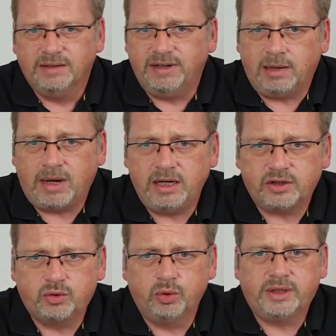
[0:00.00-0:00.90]
Wenn aber
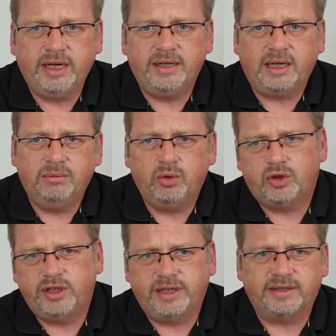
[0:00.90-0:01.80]
alles gut geht, dann
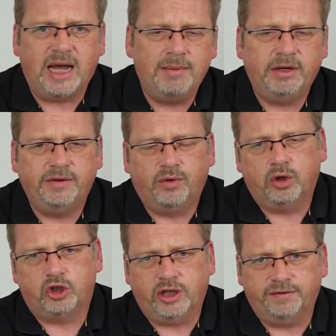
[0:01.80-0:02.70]
müsste ich das einmal die
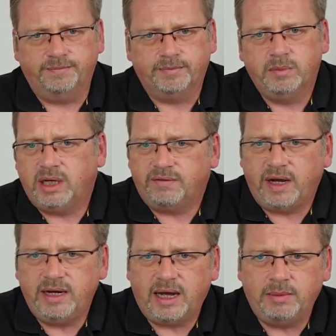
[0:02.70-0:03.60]
Woche schaffen.
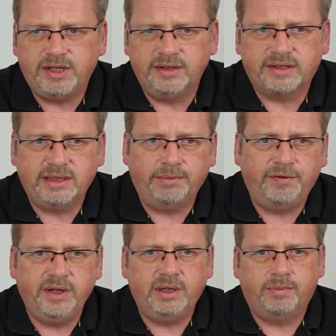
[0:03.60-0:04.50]
Mittlerweile habe ich insgesamt
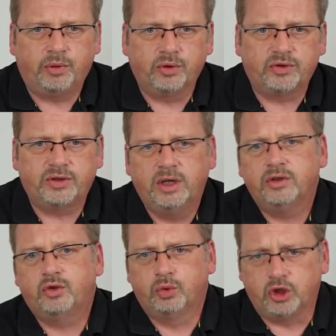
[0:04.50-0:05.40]
vier Depots
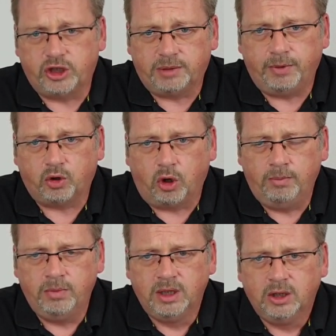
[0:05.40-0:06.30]
zugeschickt
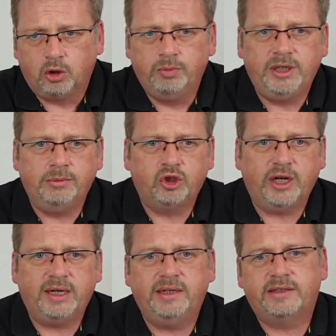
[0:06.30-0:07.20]
bekommen und mit dem
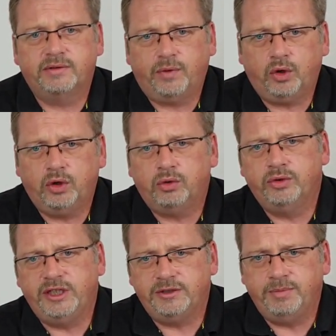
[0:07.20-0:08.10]
Scheck letzte Woche
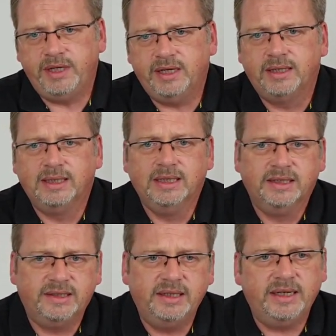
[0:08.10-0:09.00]
und diesem hier
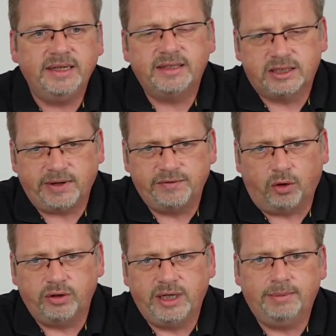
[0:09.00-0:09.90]
sind die nächsten zwei
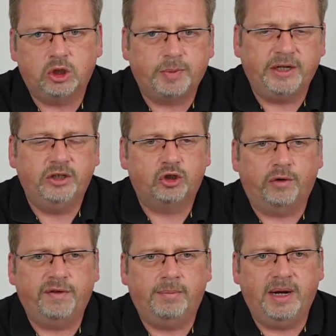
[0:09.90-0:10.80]
Wochen dementsprechend
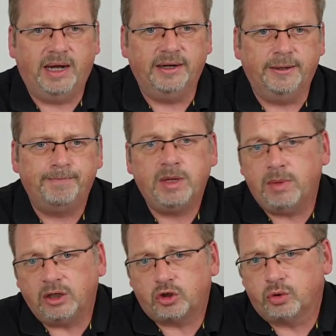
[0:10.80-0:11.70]
schon verplant. Im
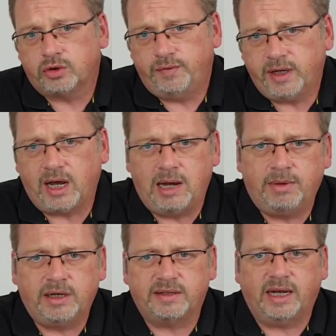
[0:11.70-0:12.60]
Anschluss wäre
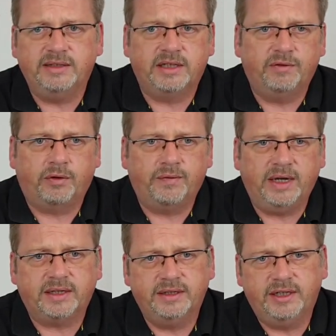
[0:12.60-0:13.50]
aber das Ansehen von
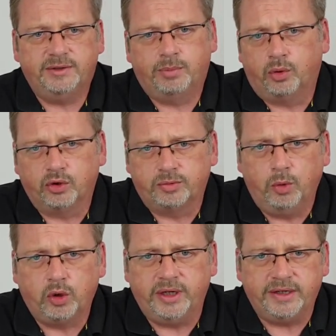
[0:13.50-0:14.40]
weiteren Depots
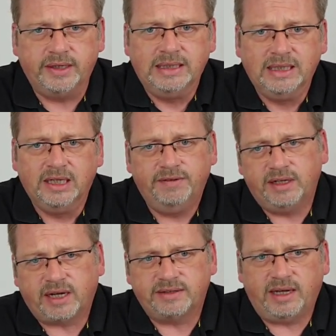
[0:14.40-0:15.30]
möglich. Wer
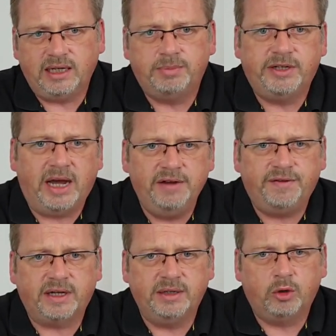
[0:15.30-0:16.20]
Interesse hat, bitte
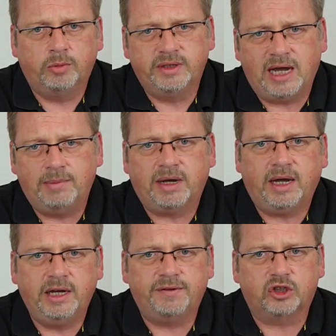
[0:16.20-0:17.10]
einfach in dem
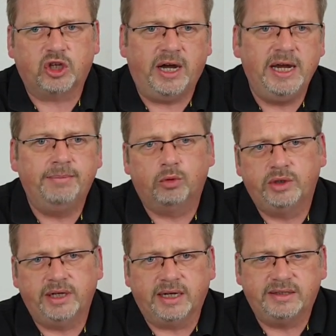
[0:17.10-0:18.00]
Kommentarbereich was schreiben
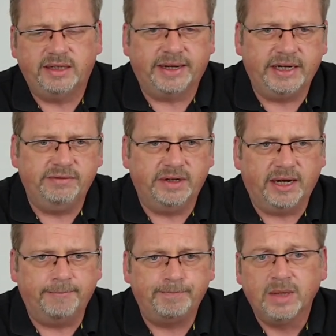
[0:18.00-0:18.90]
und den Rest den regeln wir
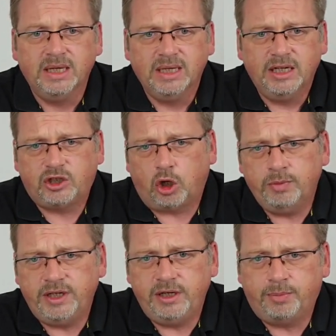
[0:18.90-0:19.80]
dann. Ich schaue
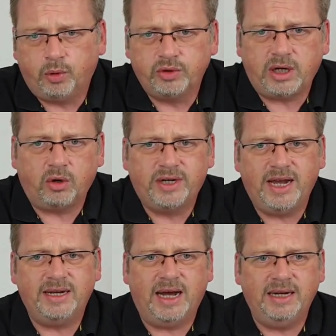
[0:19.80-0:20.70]
mir die Depots auch
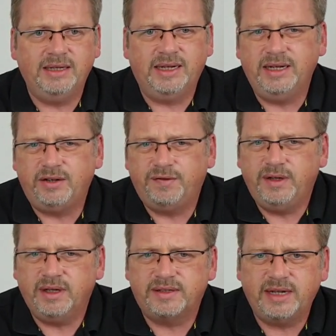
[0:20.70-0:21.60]
gerne an, denn ich
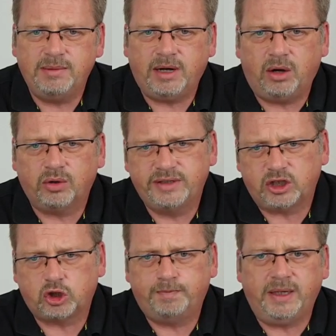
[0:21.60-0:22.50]
finde es selber auch sehr
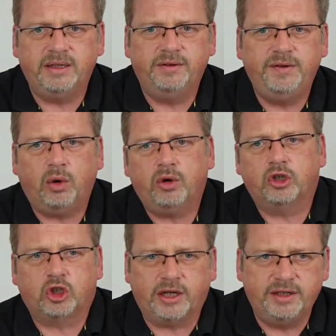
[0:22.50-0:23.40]
spannend, wie eure
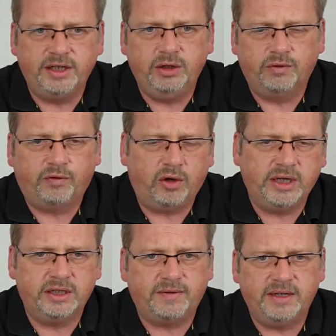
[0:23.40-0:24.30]
Strategie und
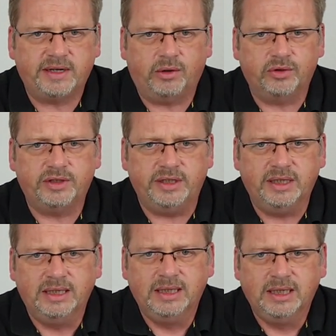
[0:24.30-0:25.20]
Vorgehensweise aussieht.
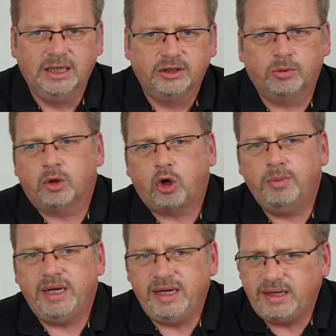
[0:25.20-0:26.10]
So
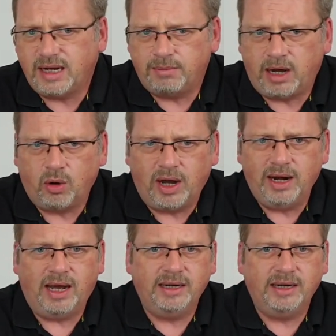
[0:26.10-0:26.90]
bekomme ich, aber auch alle